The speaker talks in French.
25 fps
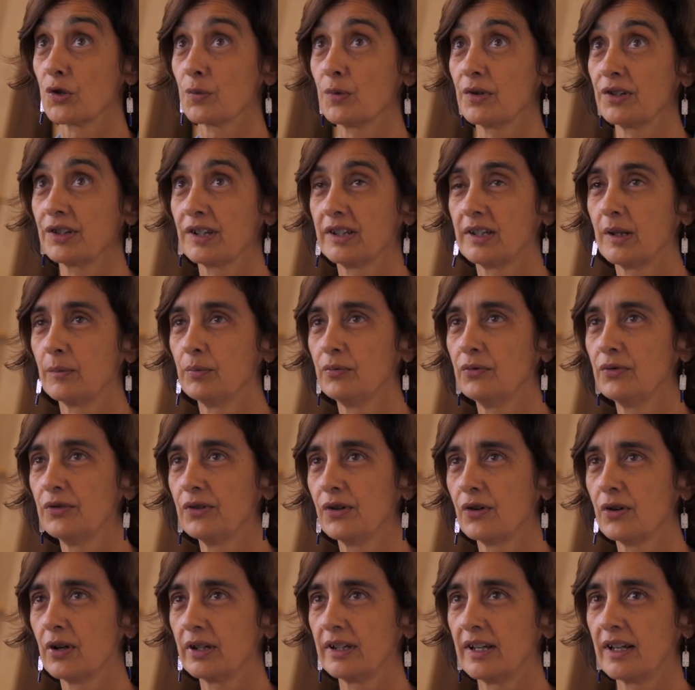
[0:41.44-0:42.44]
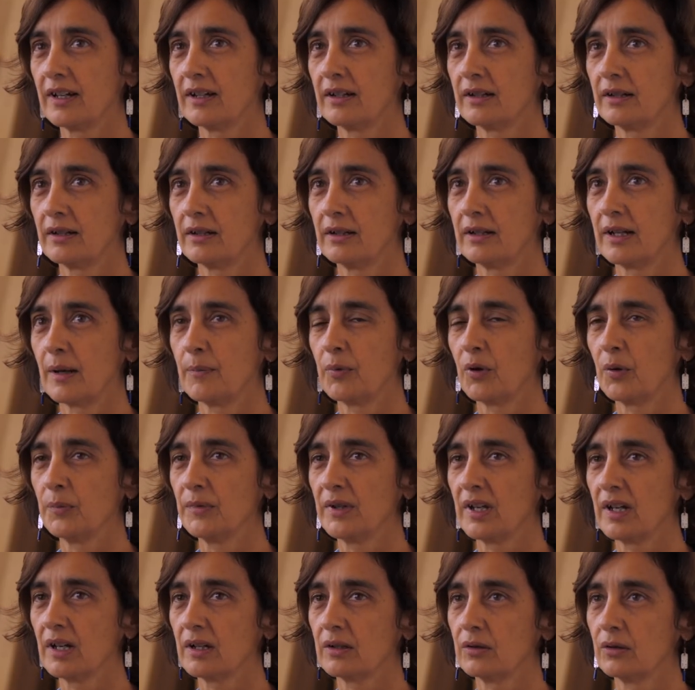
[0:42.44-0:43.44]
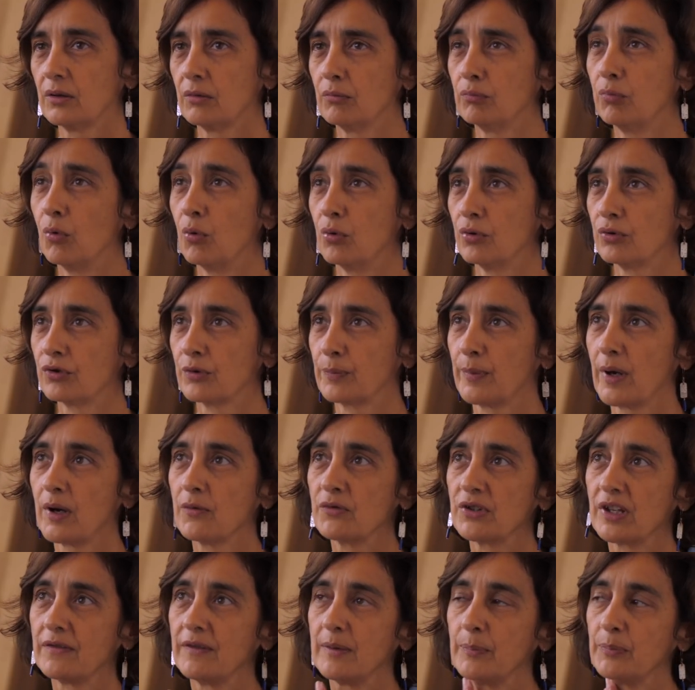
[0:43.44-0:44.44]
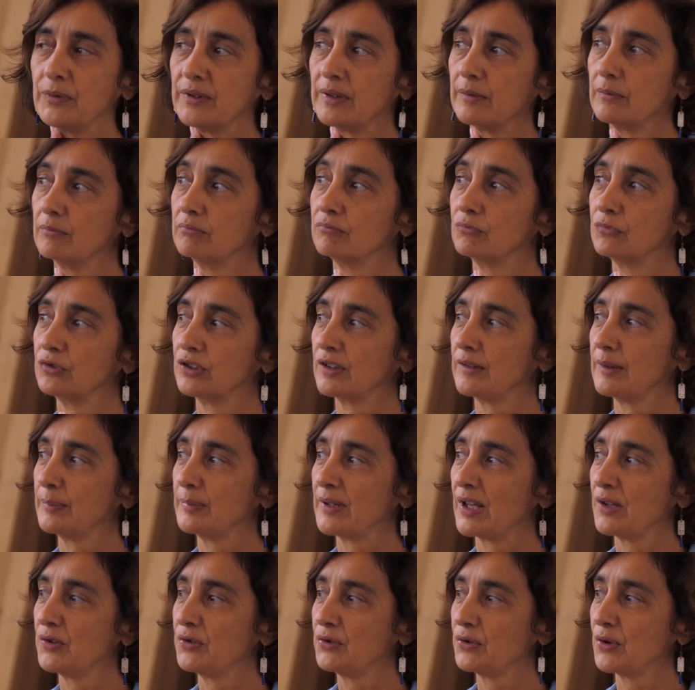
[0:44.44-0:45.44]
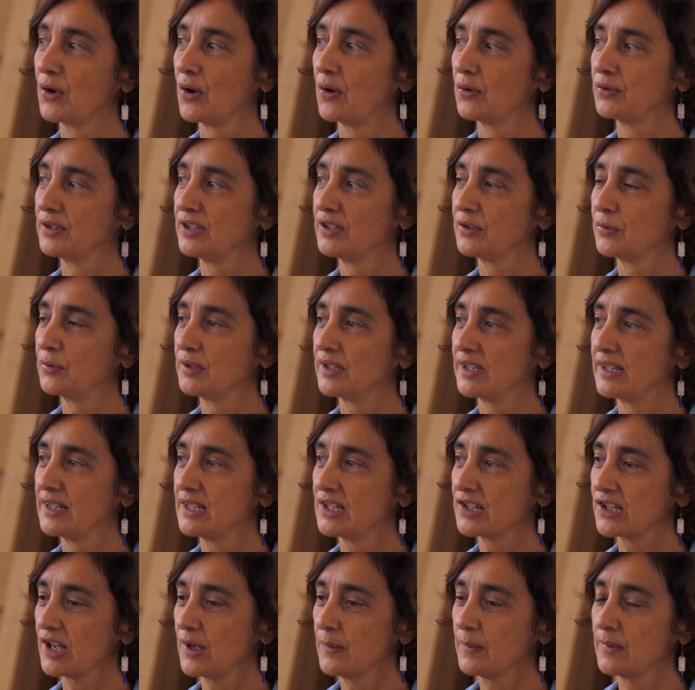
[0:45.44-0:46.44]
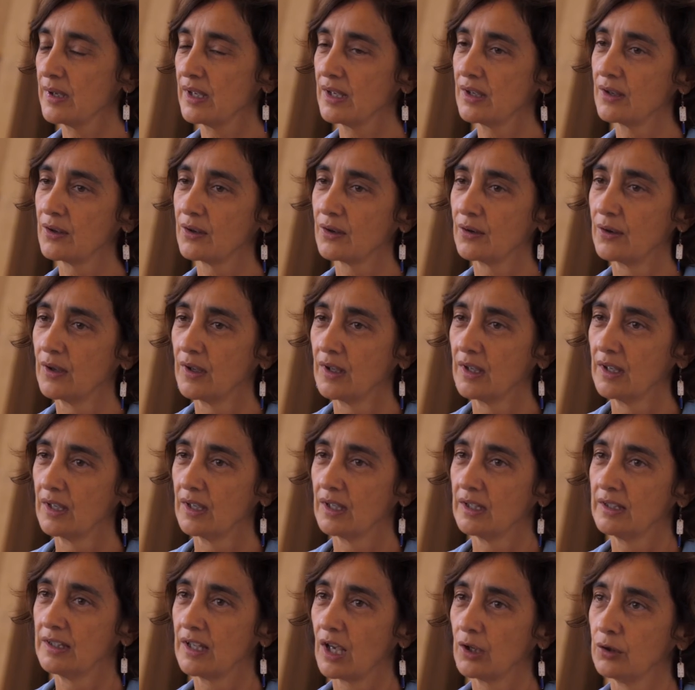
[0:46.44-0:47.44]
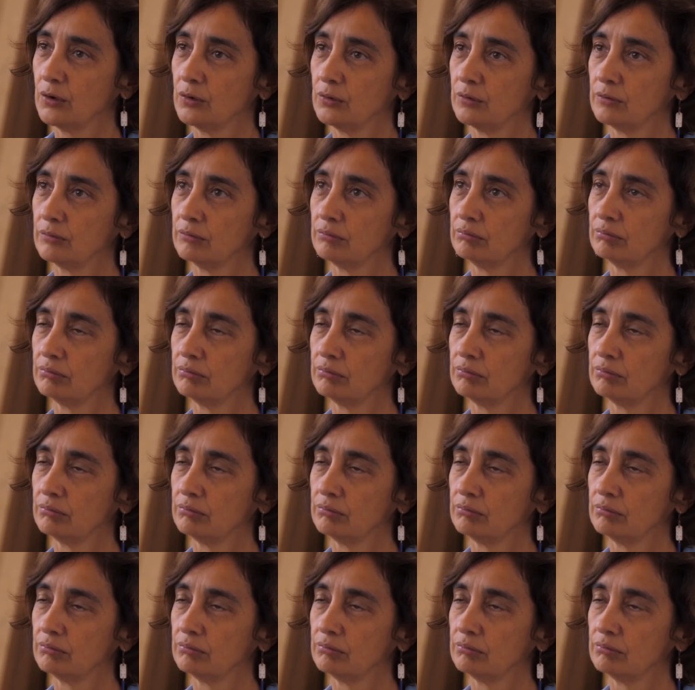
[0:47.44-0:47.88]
Je pense qu'il y en a plusieurs. Il y a la première, euh, bon, je sais pas, vous avez, vous avez peut-être dû en discuter déjà, mais euh, il y a une,